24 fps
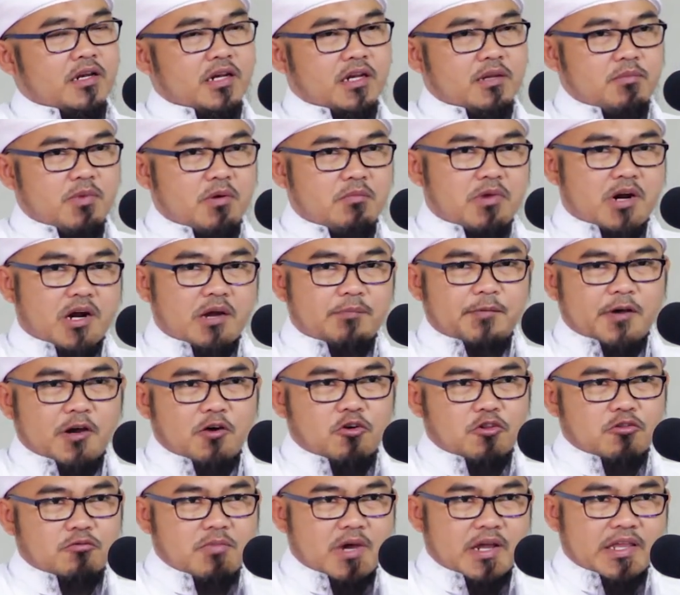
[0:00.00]
di beberapa
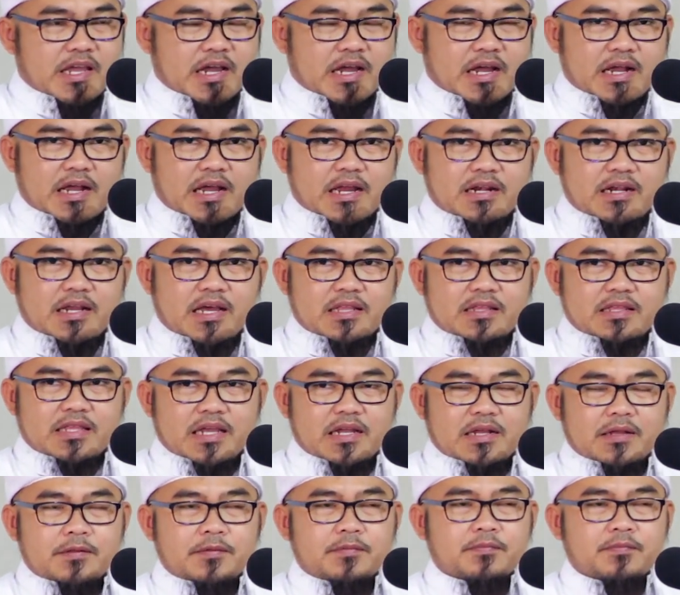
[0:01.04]
khutbah yang akan datang